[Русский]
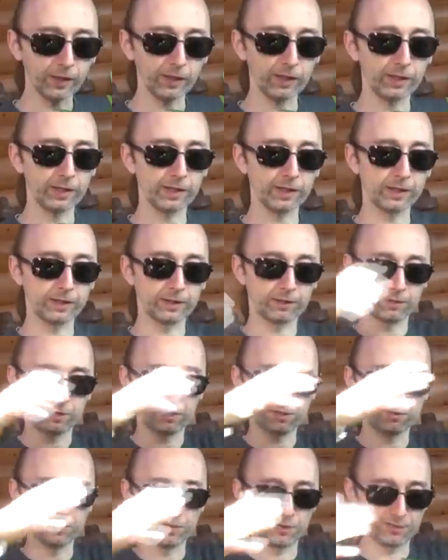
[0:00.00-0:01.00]
а,
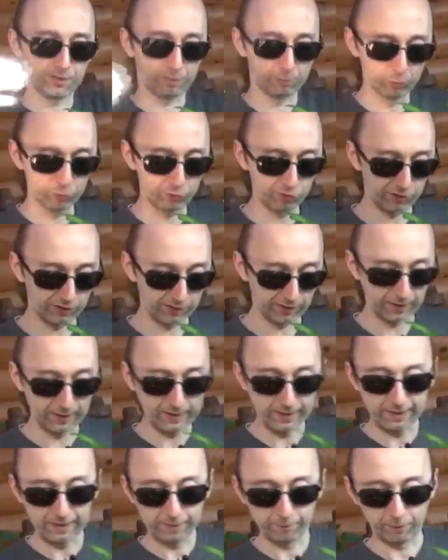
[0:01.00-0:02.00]
как говорится, облучение.
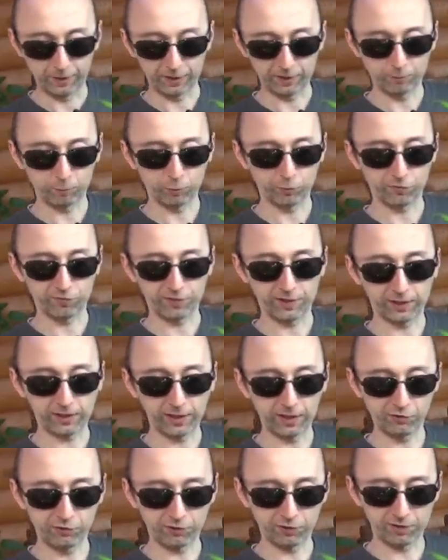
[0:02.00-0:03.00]
Поэтому
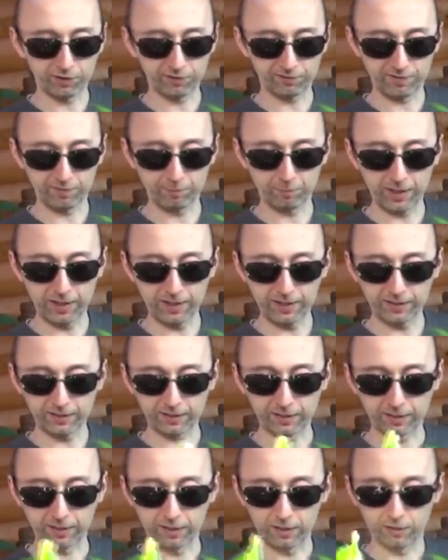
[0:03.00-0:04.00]
стаканчик, если
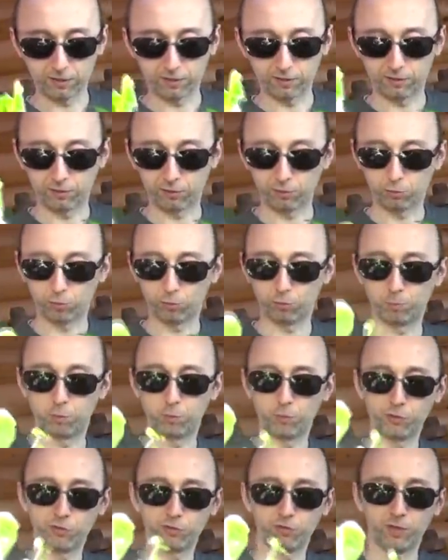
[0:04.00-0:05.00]
маленький, э, то
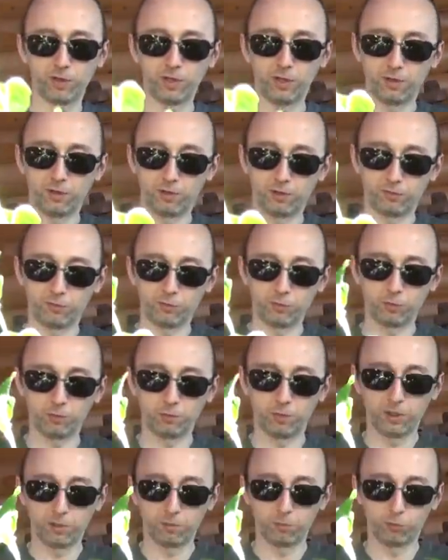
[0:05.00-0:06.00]
почва в
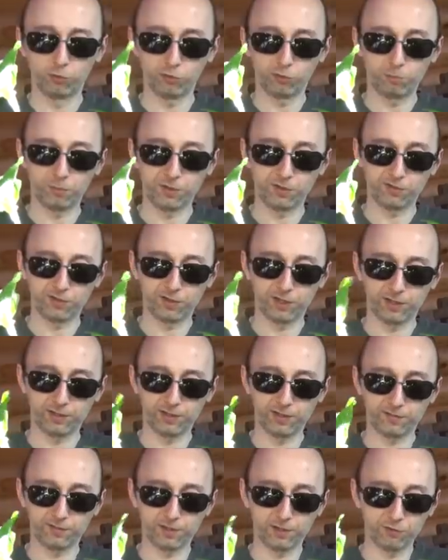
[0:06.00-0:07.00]
нем может пересыхать
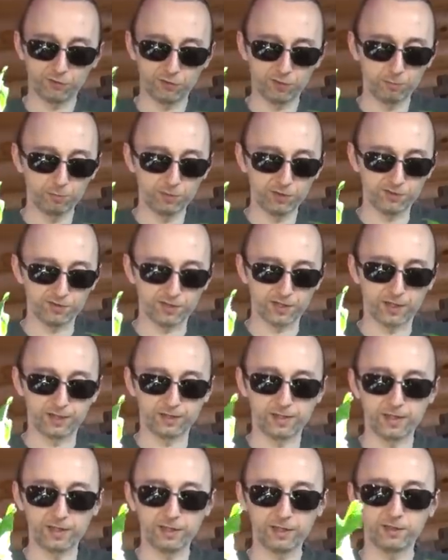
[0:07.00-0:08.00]
достаточно быстро. А
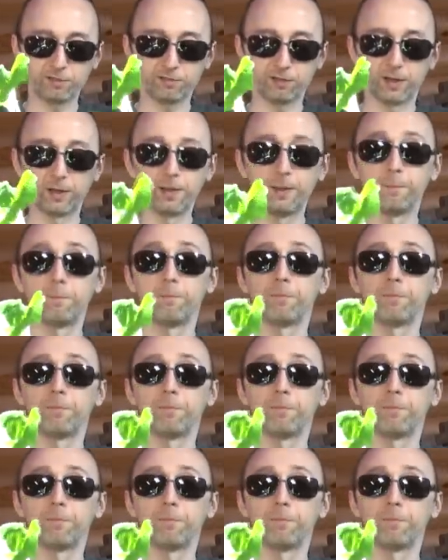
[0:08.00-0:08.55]
для этого